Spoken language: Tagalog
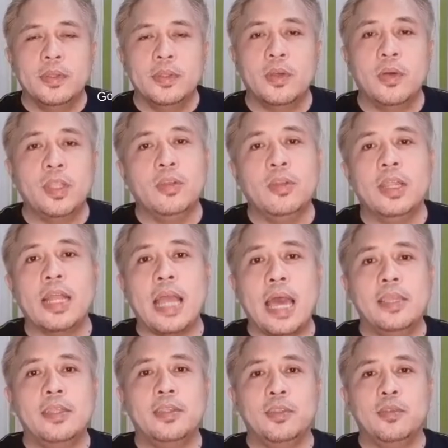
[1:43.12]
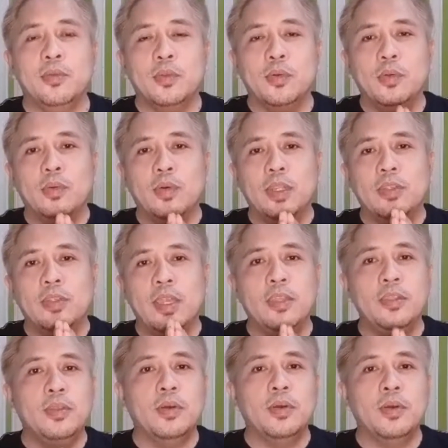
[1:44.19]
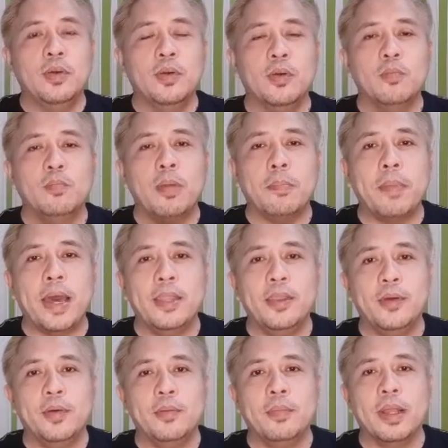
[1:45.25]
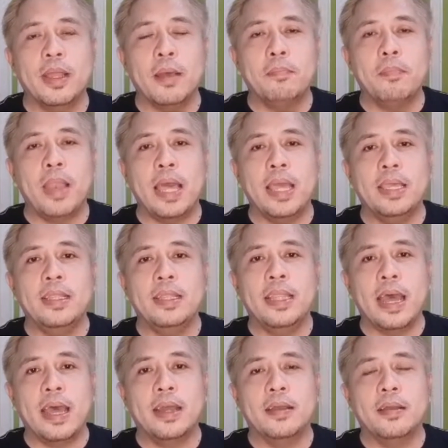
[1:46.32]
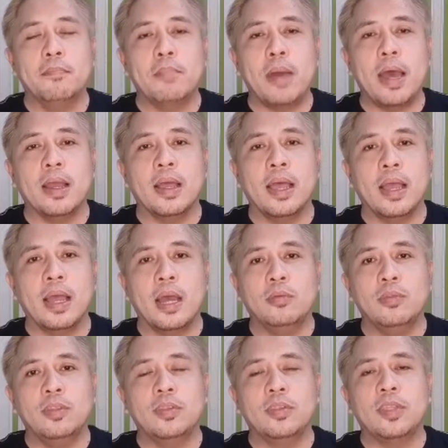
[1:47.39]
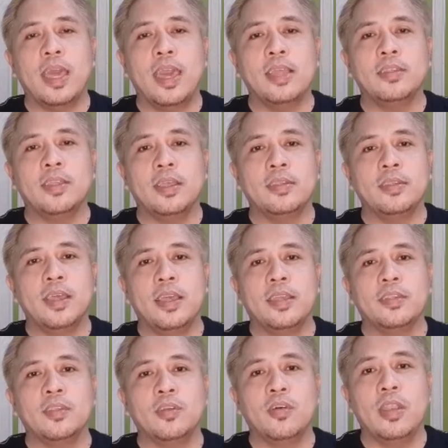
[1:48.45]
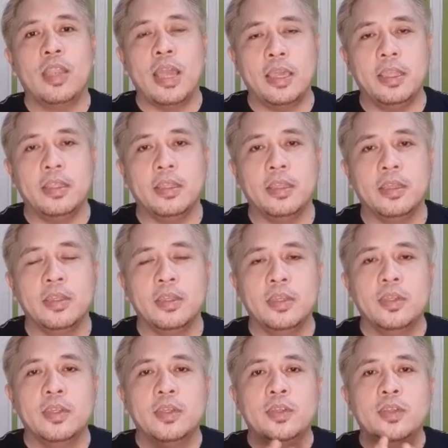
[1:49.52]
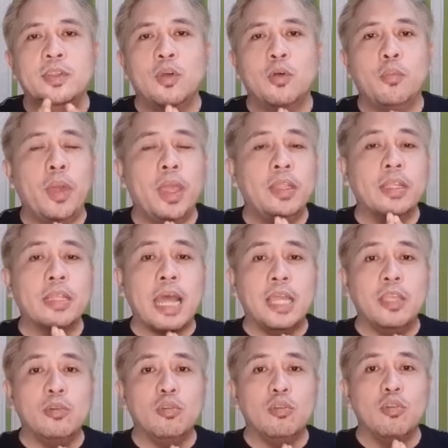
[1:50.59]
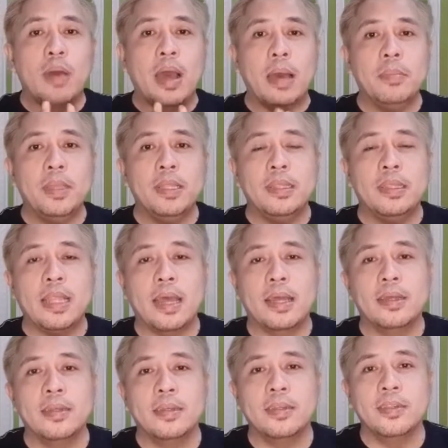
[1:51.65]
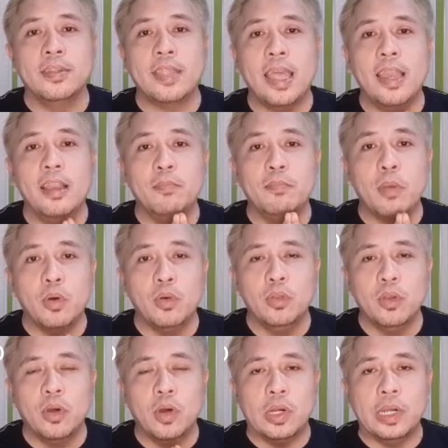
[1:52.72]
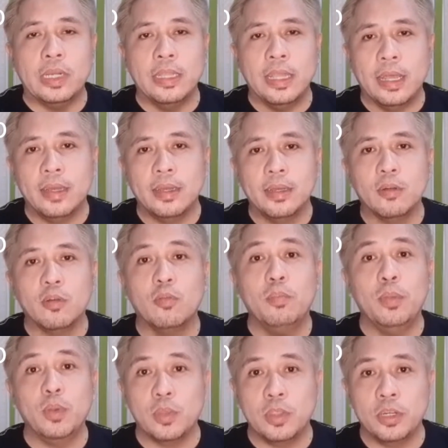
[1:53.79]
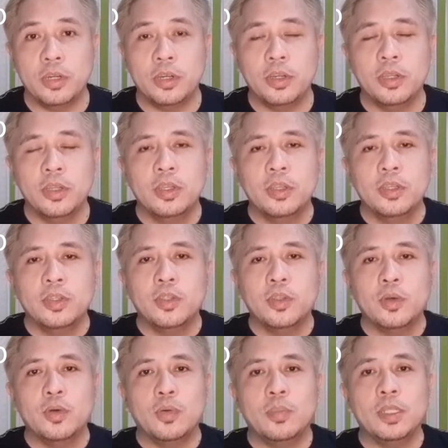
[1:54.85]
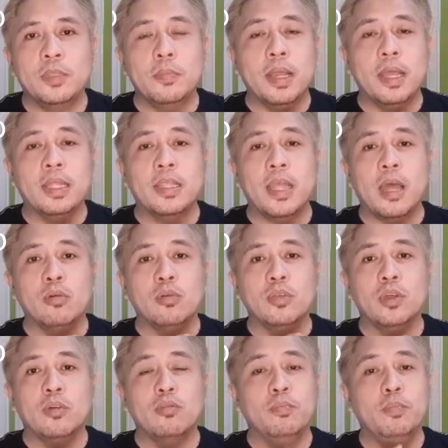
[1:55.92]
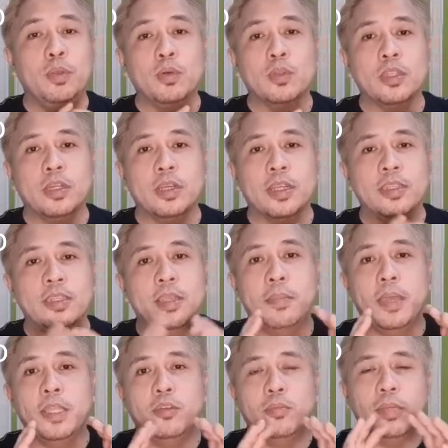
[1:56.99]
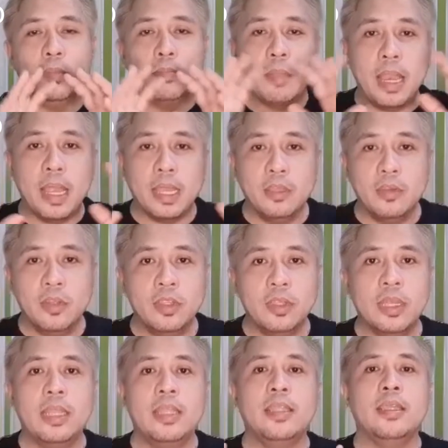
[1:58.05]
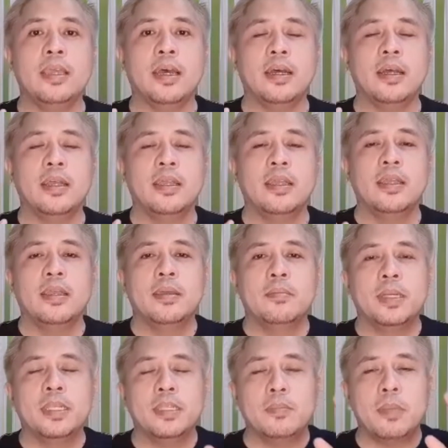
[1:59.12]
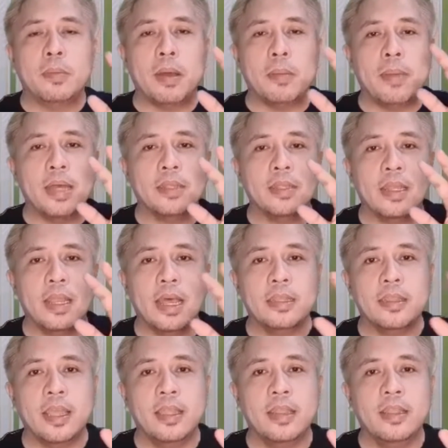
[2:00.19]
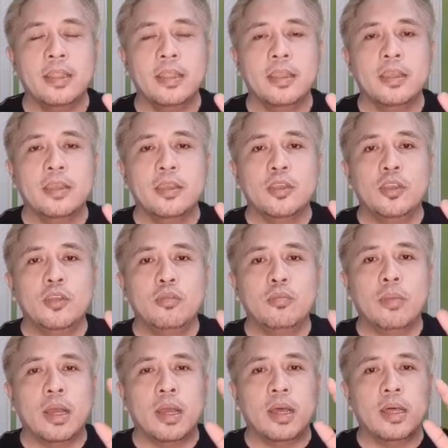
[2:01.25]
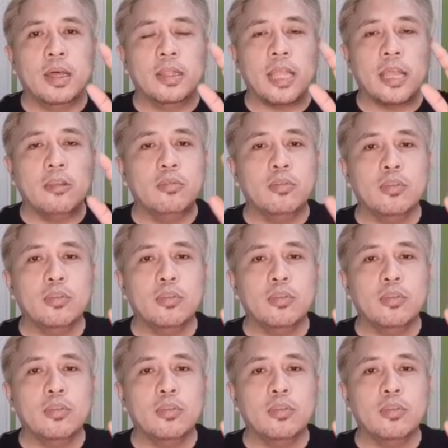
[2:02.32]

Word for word: So ito na guys, ituturo ko na sa inyo kung paano mag-apply ng bank account sa SSS online. So pwede tayong gumamit ng cellphone or ng computer. So mas maganda kung sa computer kasi medyo mas malaki yung screen niya mas mababasa natin yung mga tanong